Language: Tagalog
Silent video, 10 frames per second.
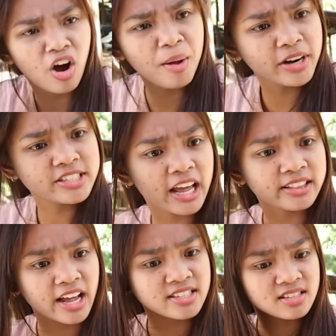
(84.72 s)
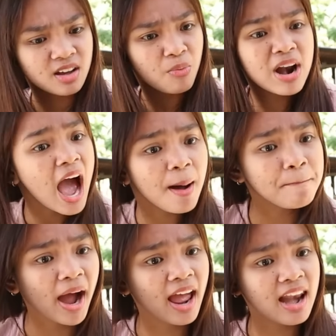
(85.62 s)
Hoy Mercedes, wala
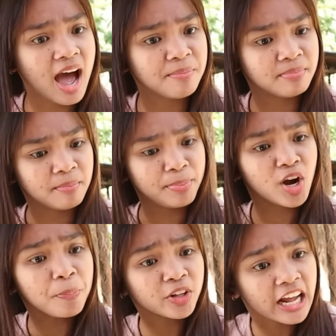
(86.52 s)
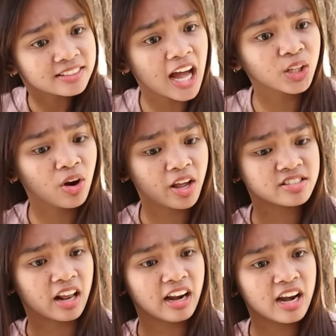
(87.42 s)
kang pakialam. Pinoprotektahan ko lang
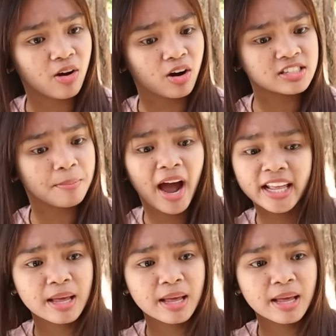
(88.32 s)
yung sarili ko sa mga